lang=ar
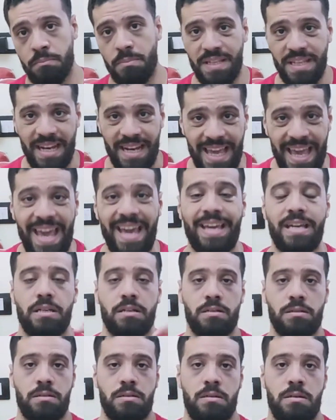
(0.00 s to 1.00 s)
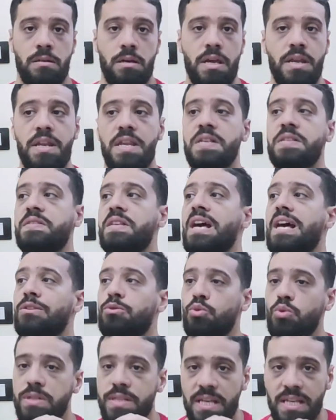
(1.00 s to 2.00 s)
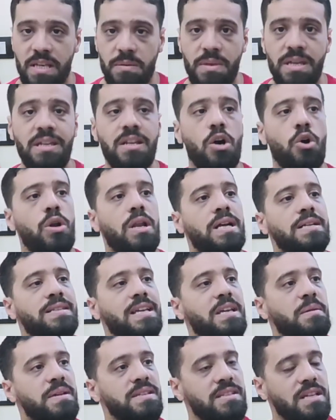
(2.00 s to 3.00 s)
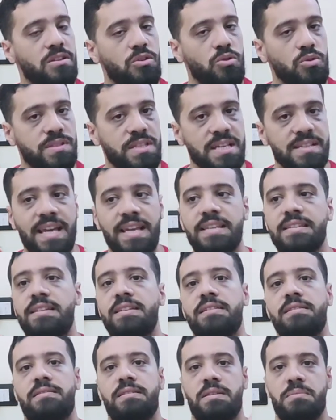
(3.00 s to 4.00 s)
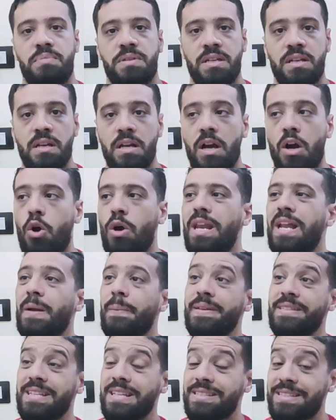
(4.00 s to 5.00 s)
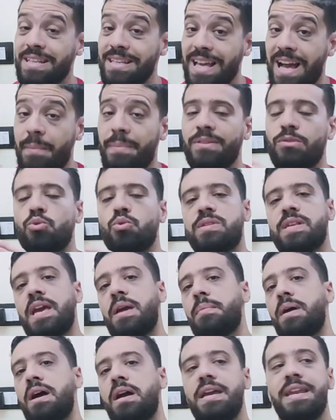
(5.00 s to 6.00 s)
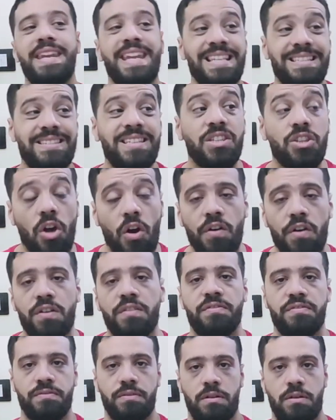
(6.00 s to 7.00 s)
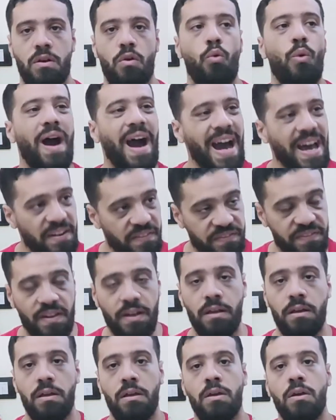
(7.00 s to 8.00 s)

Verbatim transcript: من الاخر الناس دي هتقول زي مين هقول لك زي مثلا الاستاذ خالد الاتريبي هقول لك مثلا زي احمد اسامه الناس دي تعرف وعارفه